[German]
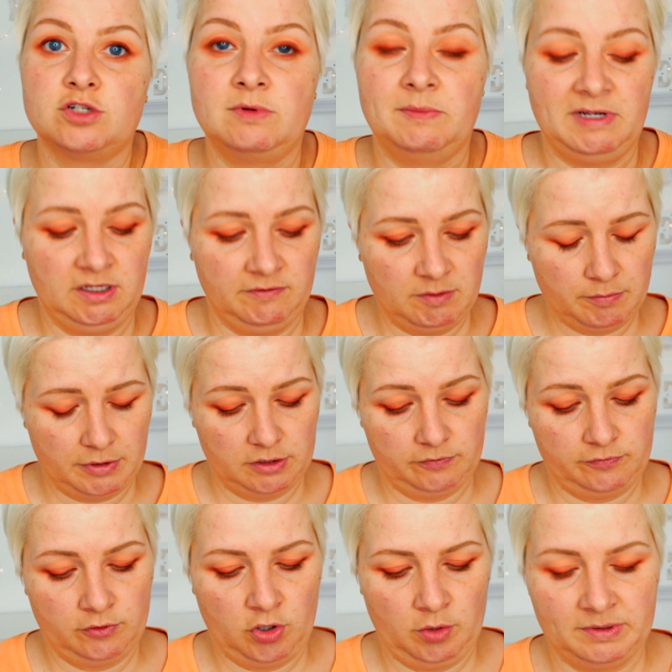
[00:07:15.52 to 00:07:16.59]
schon mal meine Wimpern
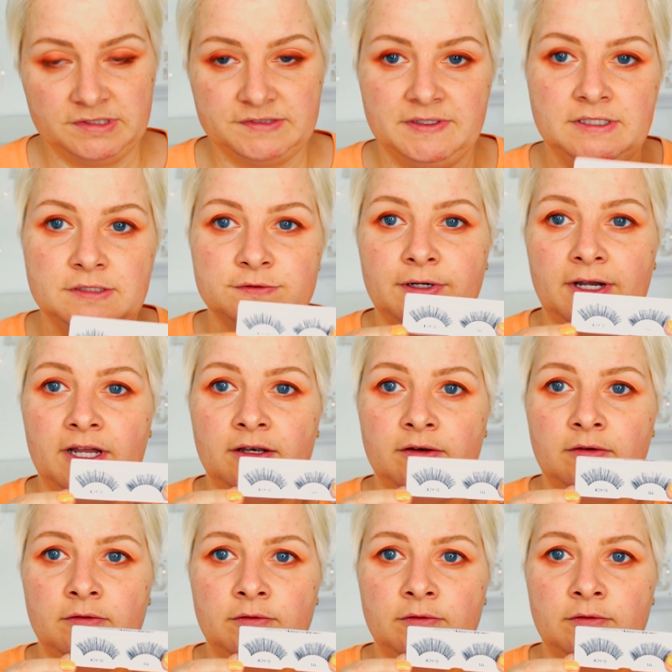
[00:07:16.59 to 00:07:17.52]
vor. Übrigens, wenn ich so ein